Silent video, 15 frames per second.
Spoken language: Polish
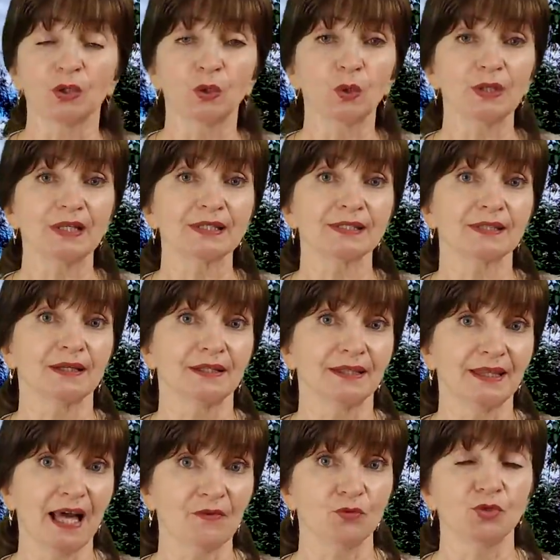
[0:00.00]
To jest
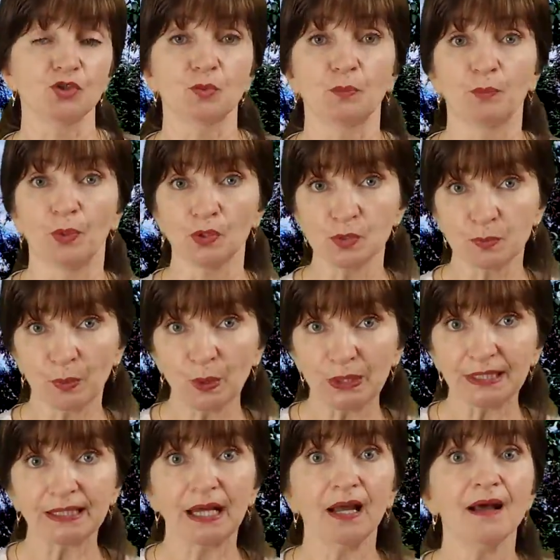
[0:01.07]
nawłoć
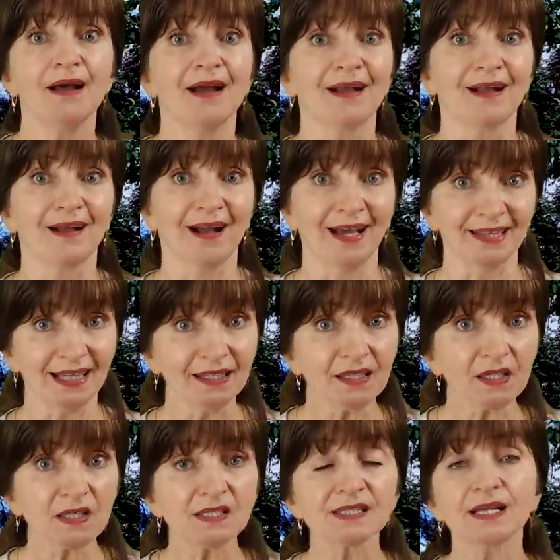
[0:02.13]
pospolita,
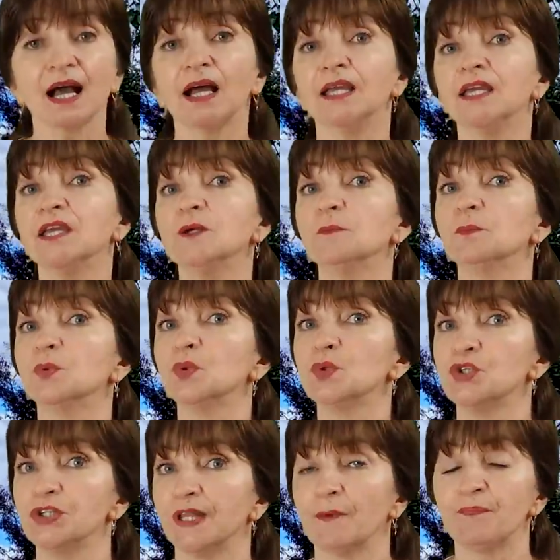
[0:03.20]
kanadyjska i
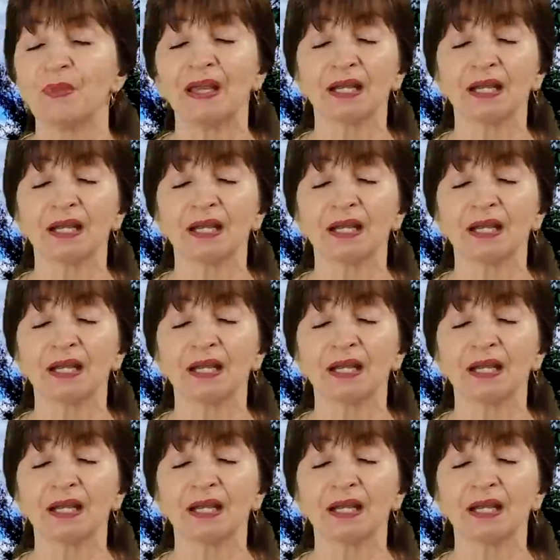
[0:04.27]
późna.